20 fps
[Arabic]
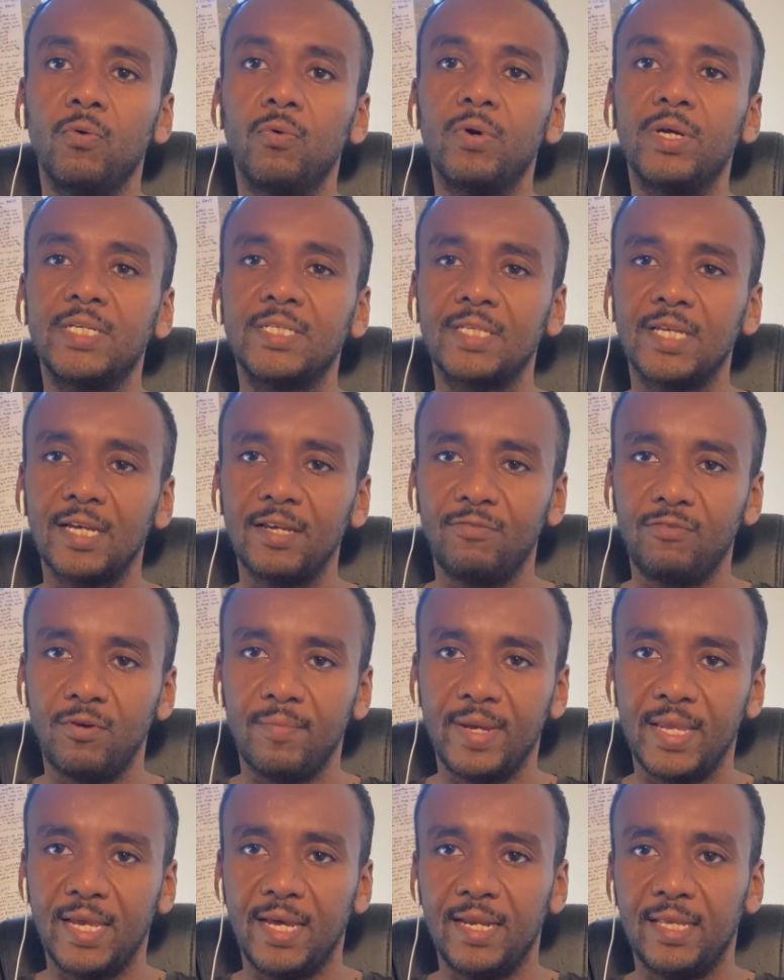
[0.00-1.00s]
ويشتغل في
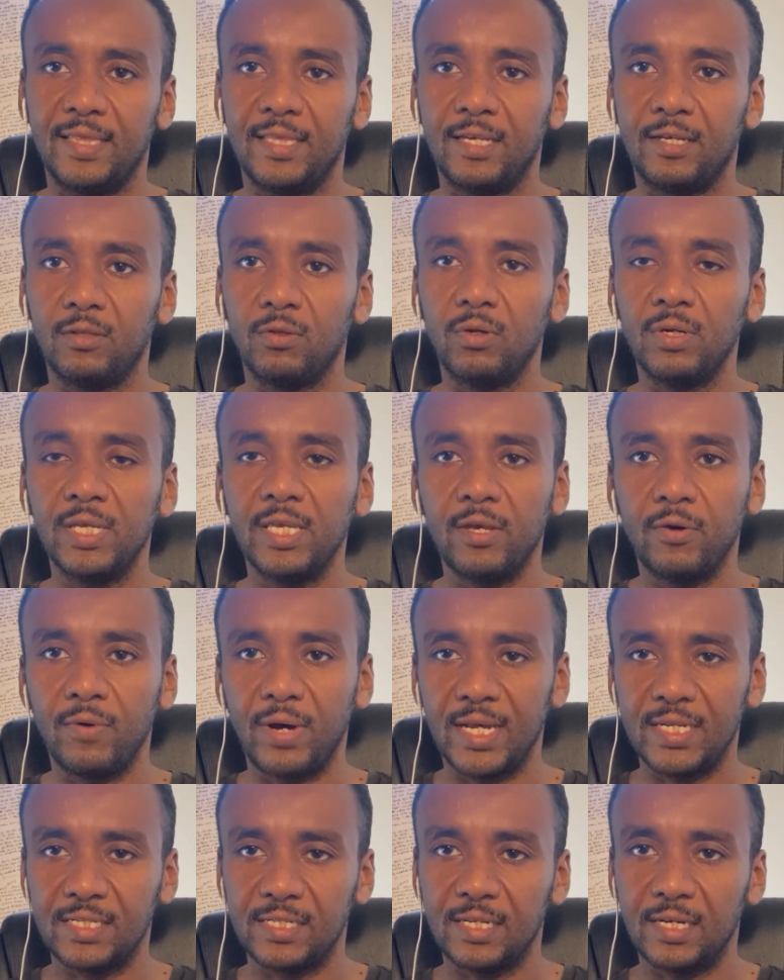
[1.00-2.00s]
مجال التكنولوجيا
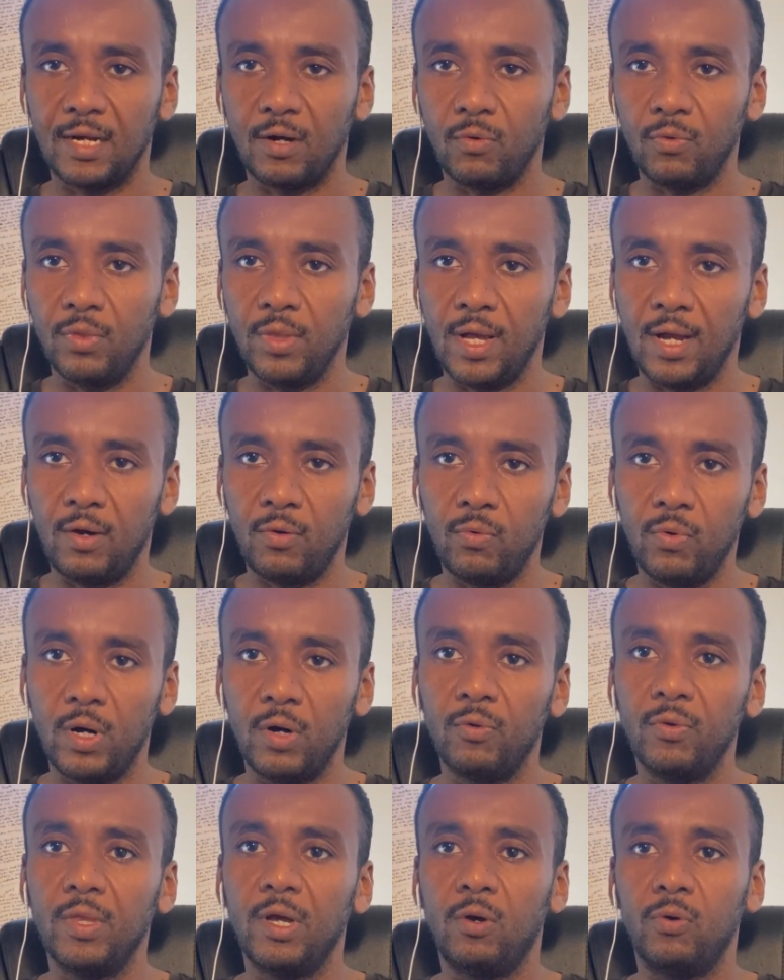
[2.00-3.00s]
ويحسن اوضاعه
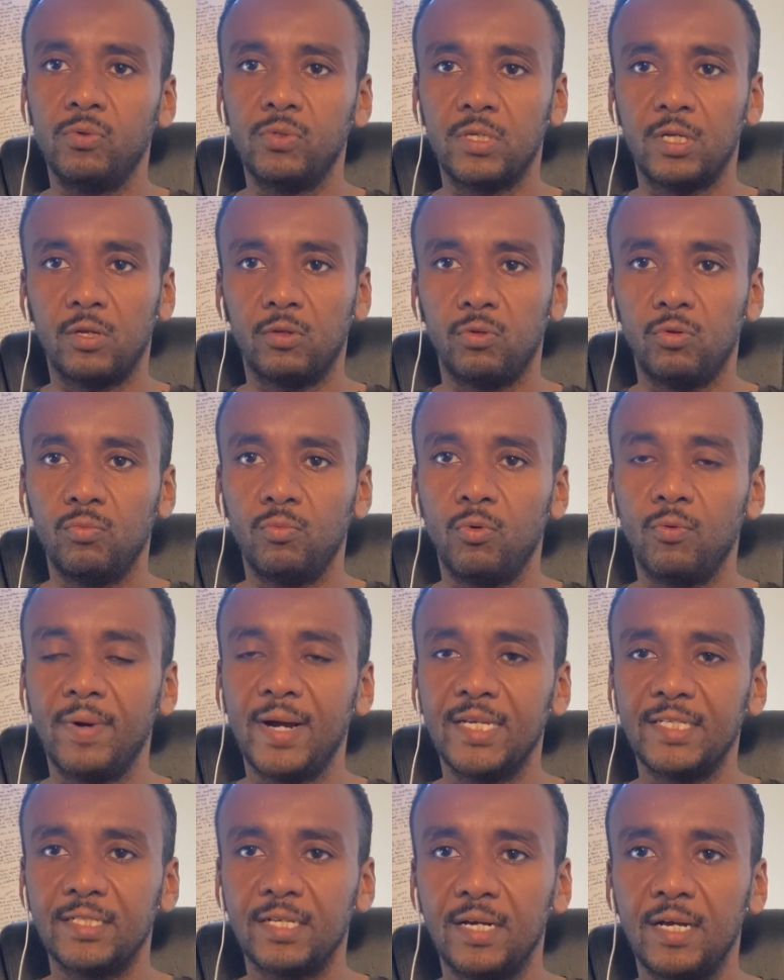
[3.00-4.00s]
واوضاع اسرته
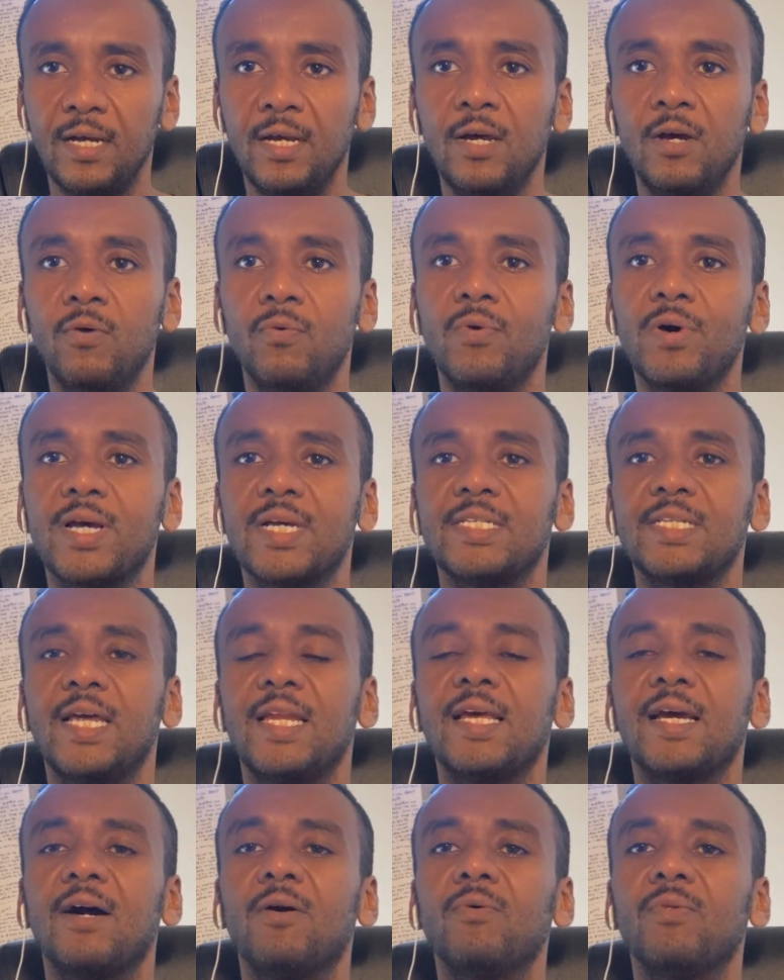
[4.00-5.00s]
المباشرة
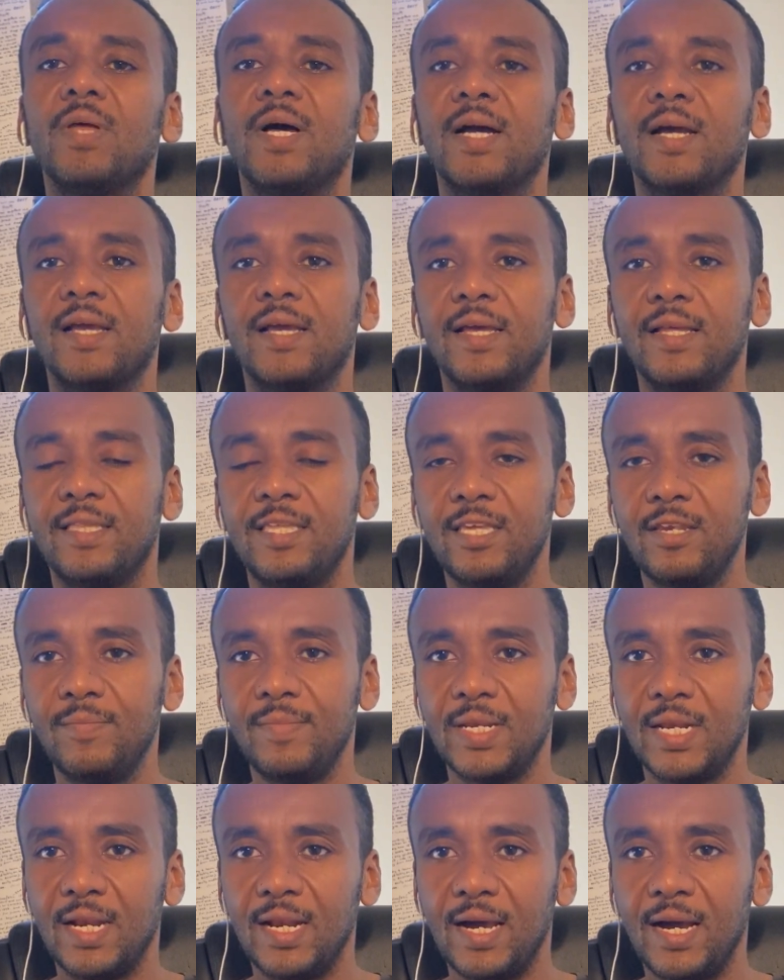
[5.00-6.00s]
وكذلك اوضاع كثير
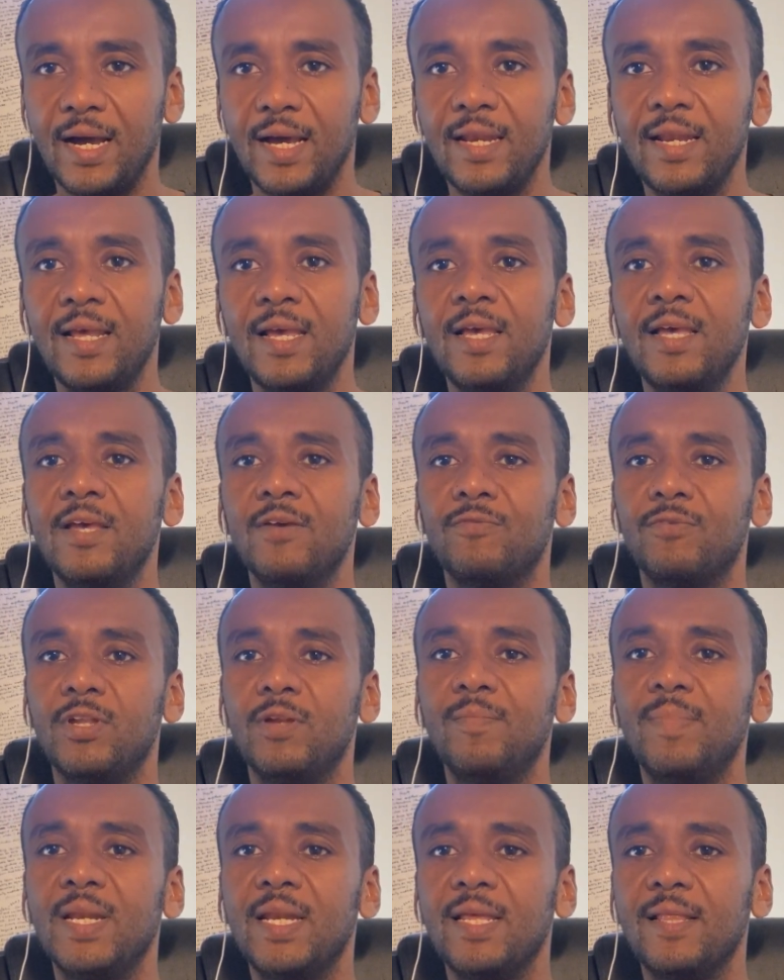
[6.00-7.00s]
من الاهل في
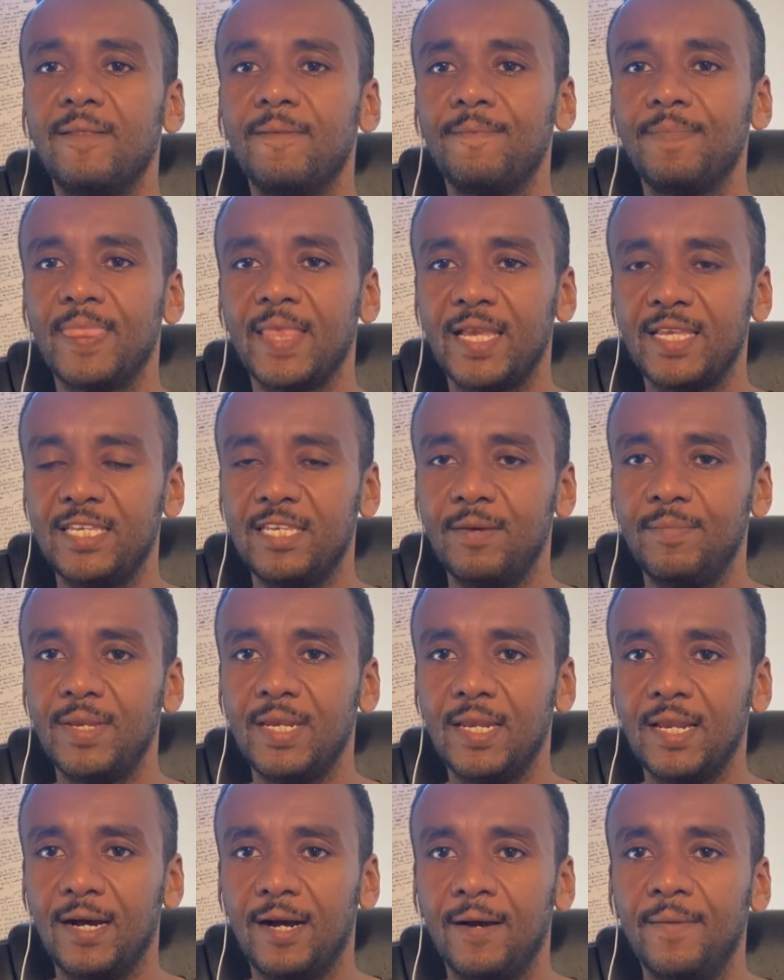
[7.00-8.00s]
البلد اجى
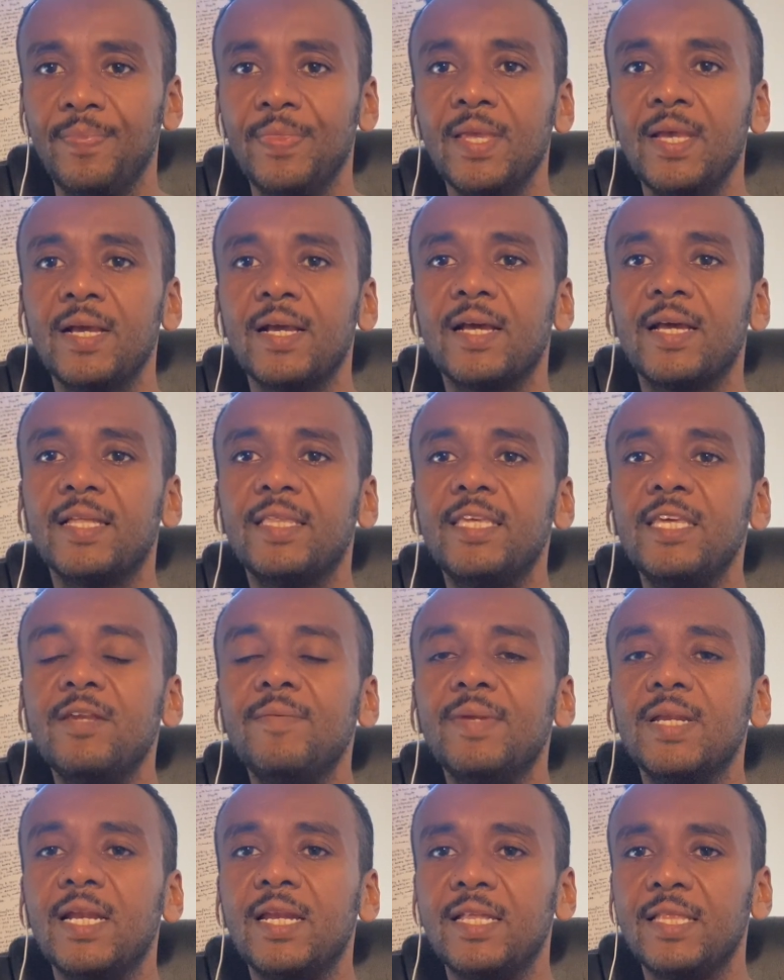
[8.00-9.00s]
منها كثير
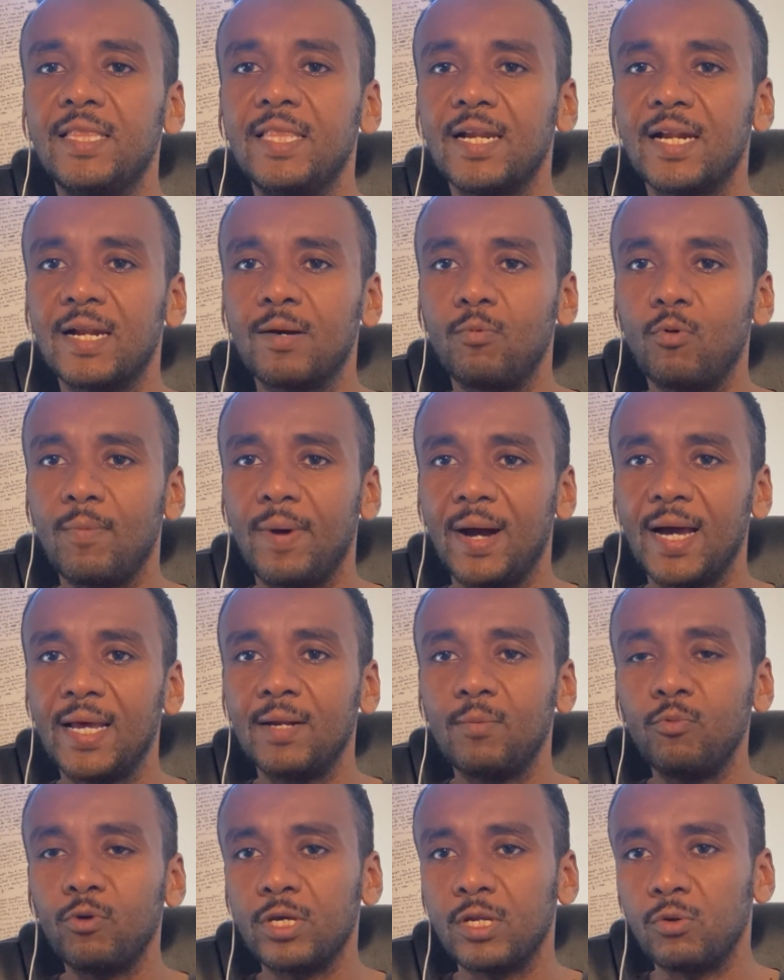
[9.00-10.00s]
من اللي اتدربوا معانا
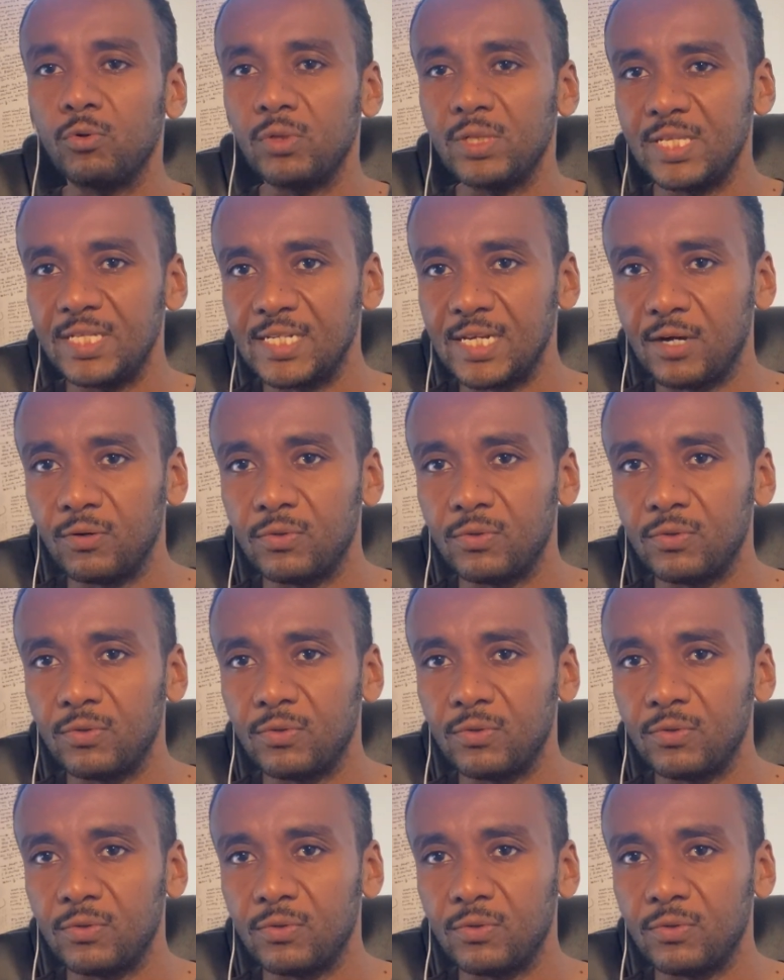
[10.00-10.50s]
ممكن اقول 99%